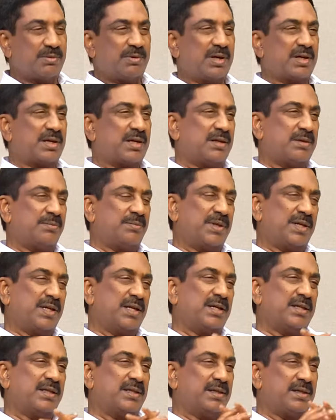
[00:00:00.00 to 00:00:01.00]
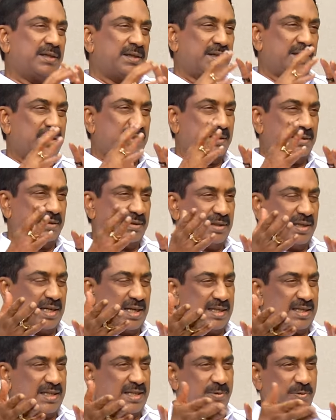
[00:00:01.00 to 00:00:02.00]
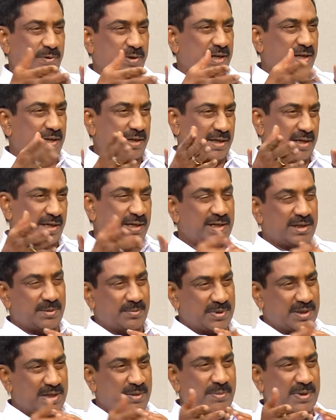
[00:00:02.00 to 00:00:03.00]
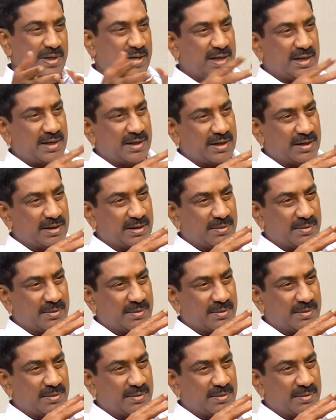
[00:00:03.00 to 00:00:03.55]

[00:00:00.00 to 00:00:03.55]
వాటర్ మన జల్ జీవన్ అక్కడ ఇక్కడ మిషన్ భగీరథ